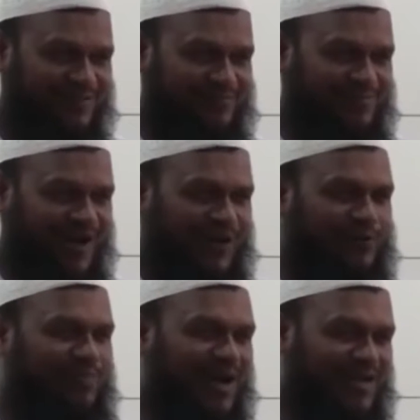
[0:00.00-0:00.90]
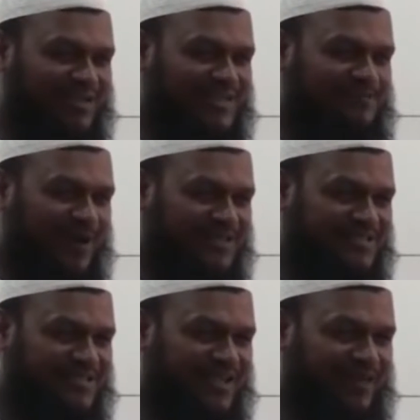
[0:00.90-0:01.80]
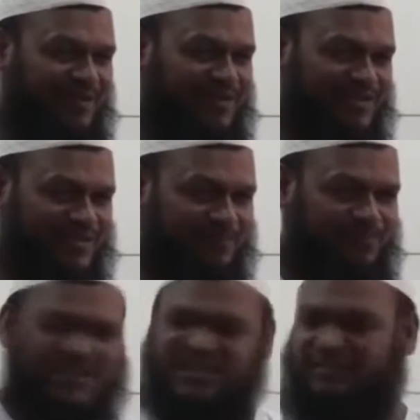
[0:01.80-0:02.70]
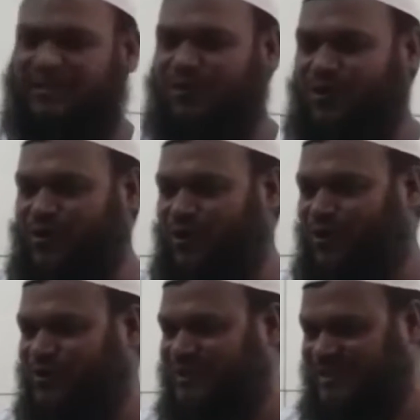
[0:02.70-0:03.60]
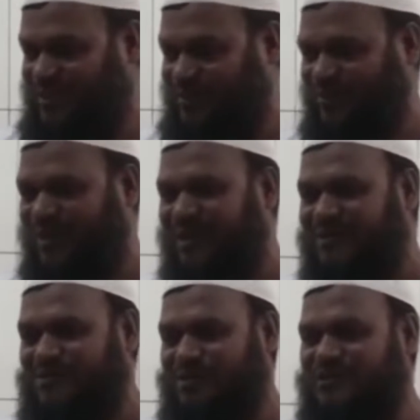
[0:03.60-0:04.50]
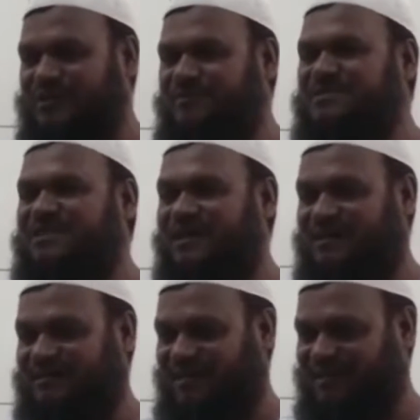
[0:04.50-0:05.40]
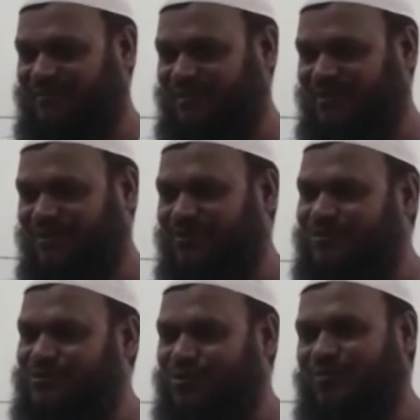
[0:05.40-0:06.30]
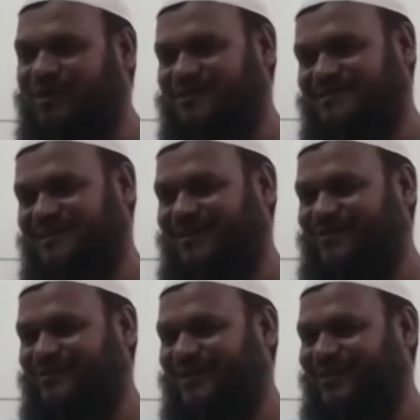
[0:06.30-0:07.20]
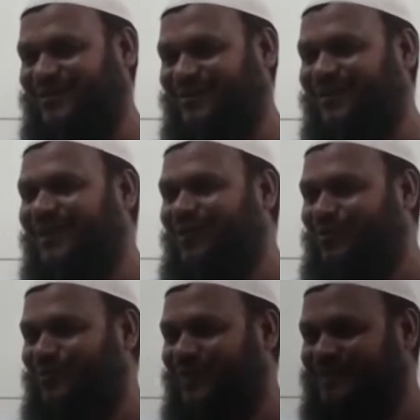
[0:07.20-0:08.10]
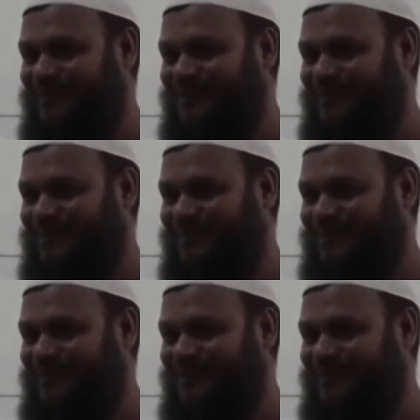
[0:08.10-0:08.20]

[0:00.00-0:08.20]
ভারত বাংলাদেশ পাকিস্তানের মাটিতে পৃথিবীর অন্যান্য দেশেও চলছে বিশ্রেকার তারাবি অথচ উমার রাজি আল্লাহ তালানোর উপরে একটা